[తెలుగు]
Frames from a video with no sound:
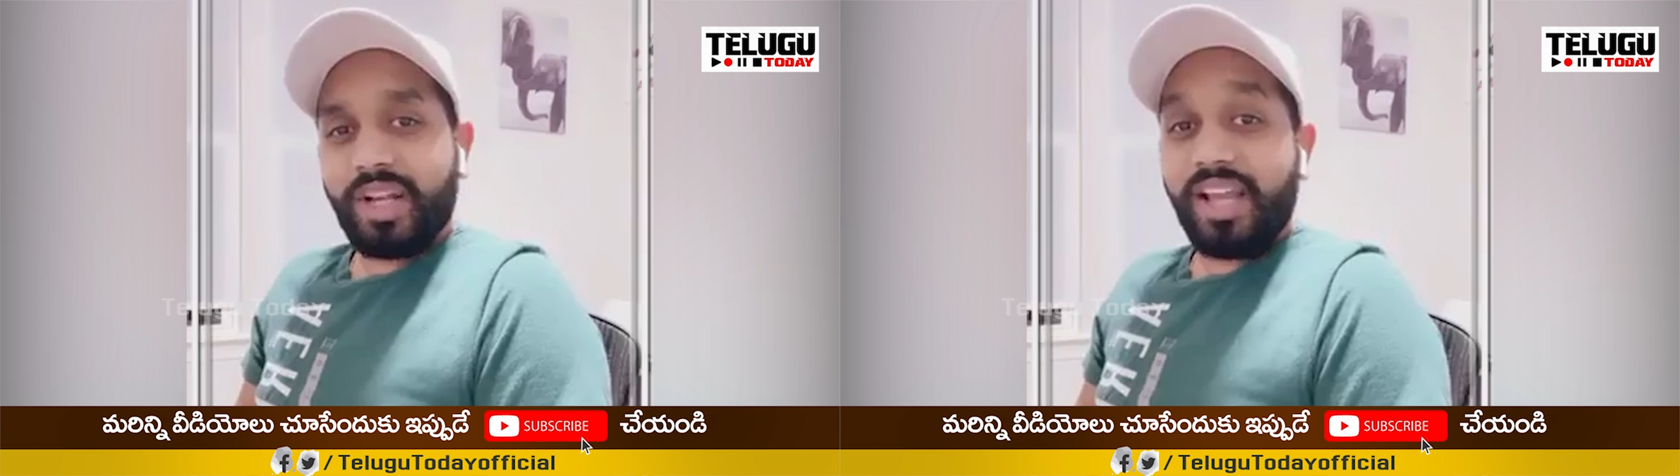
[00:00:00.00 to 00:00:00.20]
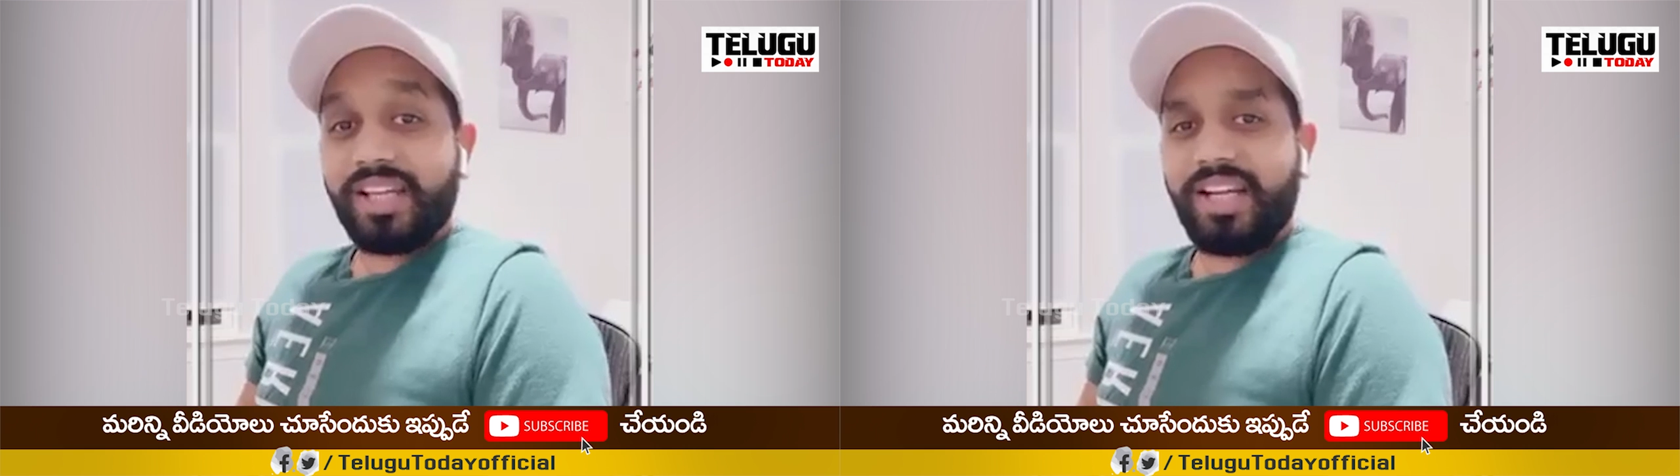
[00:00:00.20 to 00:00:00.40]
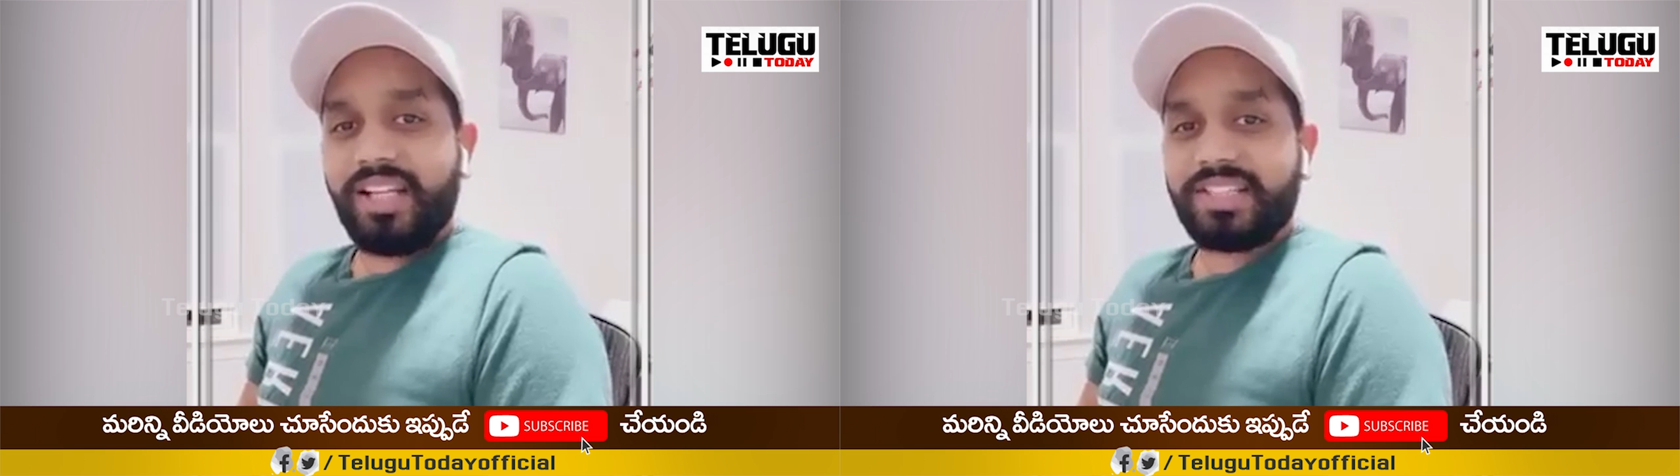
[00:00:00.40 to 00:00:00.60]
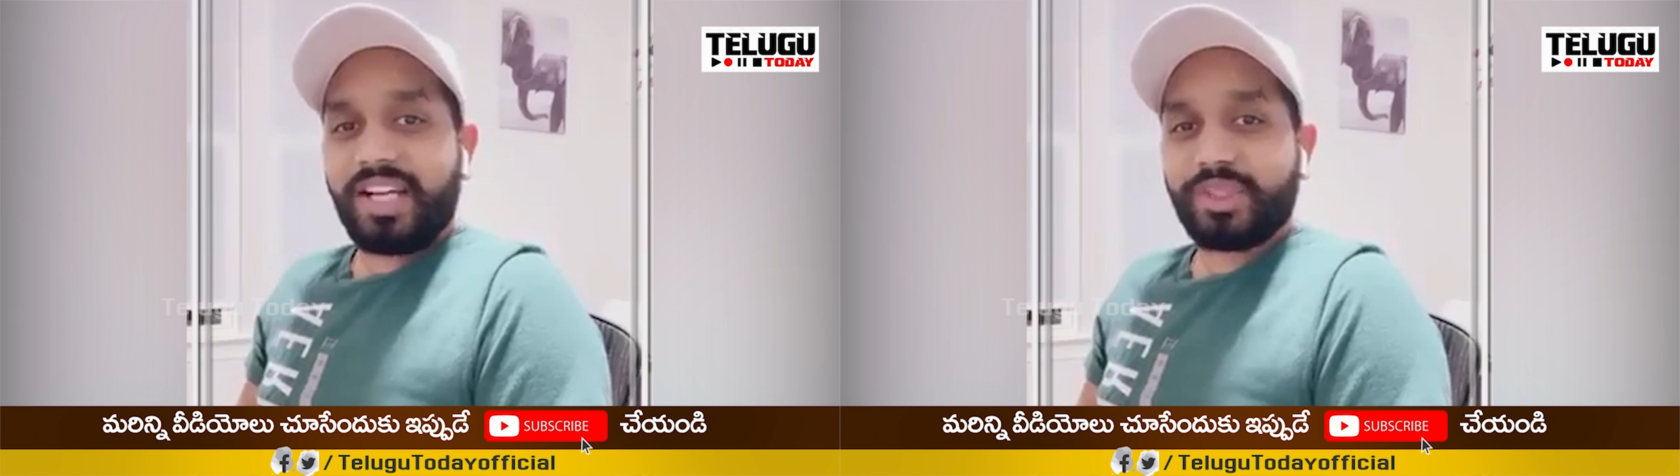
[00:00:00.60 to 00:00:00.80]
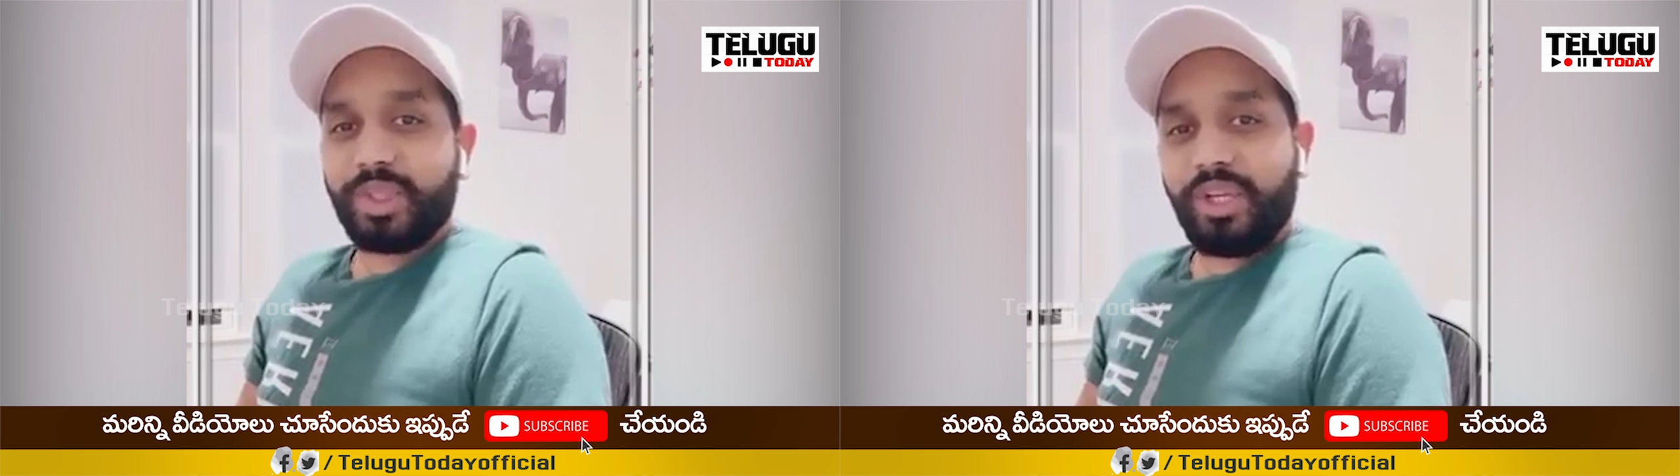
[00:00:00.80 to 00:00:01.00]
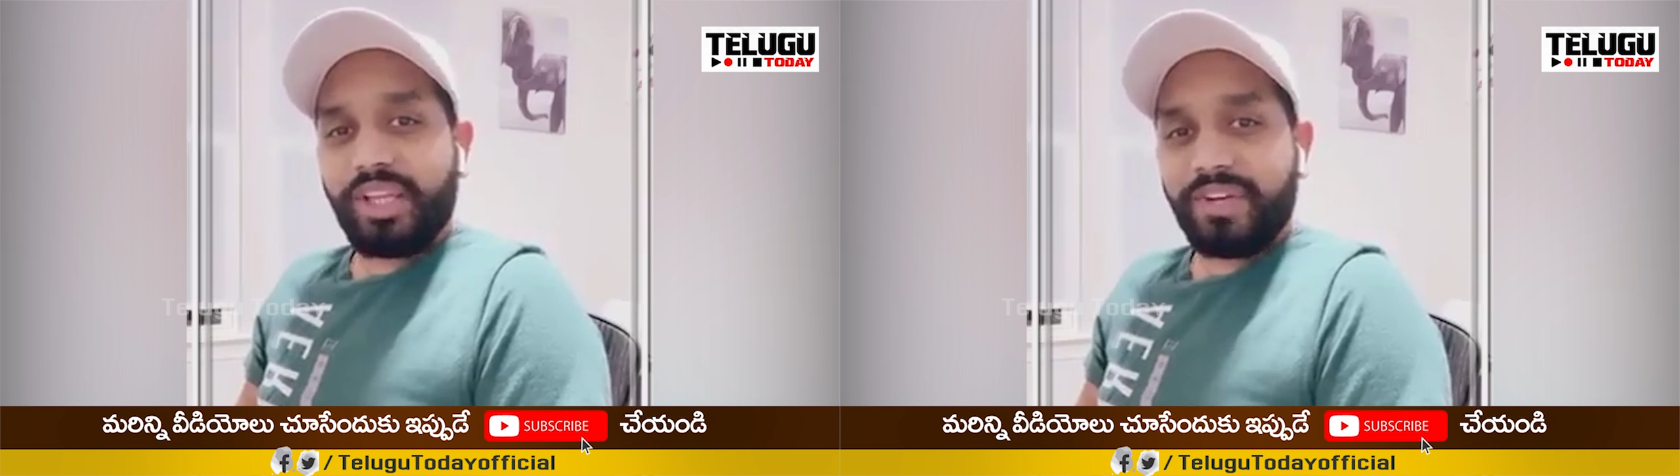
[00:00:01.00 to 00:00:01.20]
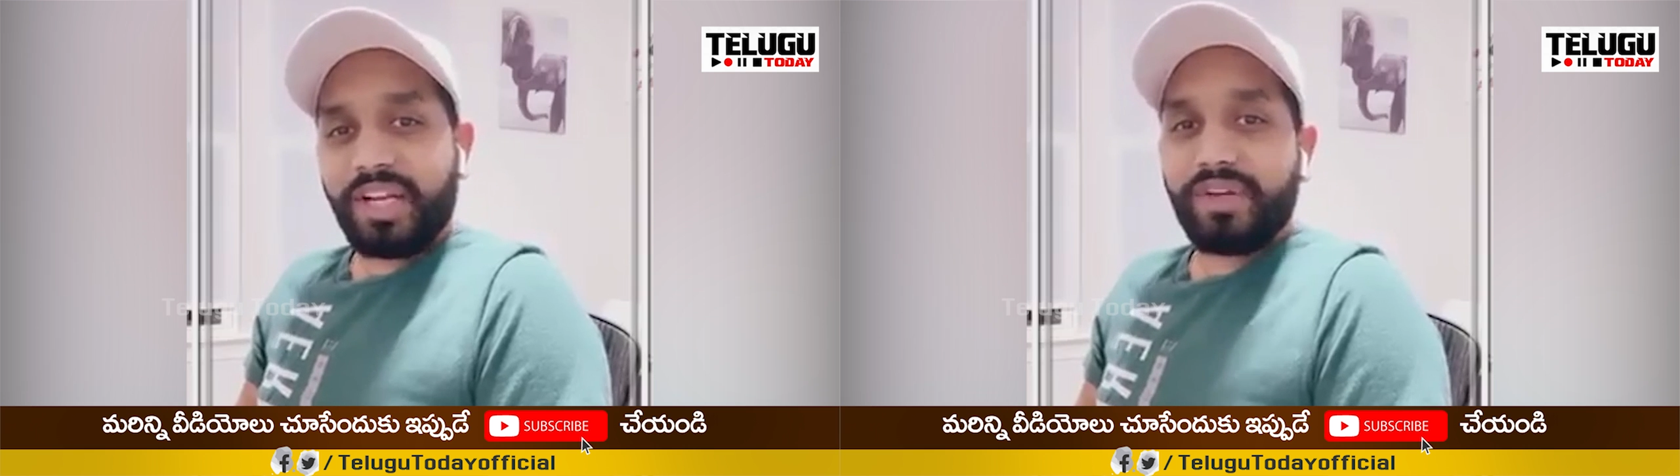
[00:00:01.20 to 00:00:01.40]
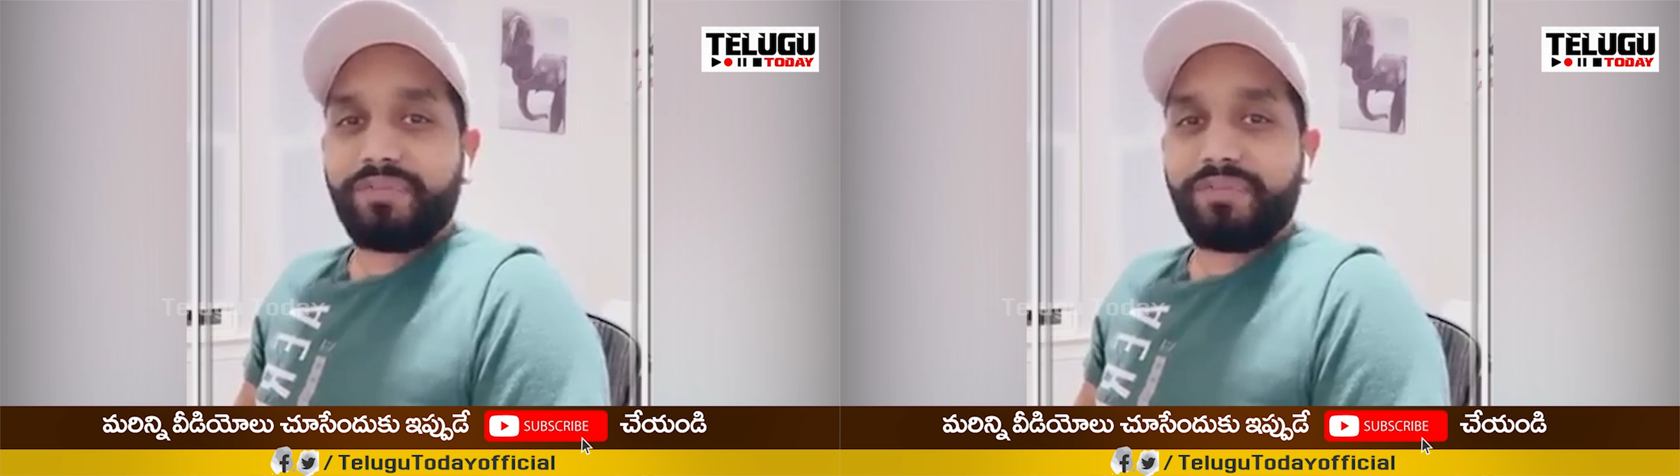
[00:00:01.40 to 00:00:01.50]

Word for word: నాలుగు ఈడీ e ఛార్జ్షీట్లు ఇరవై నాలుగు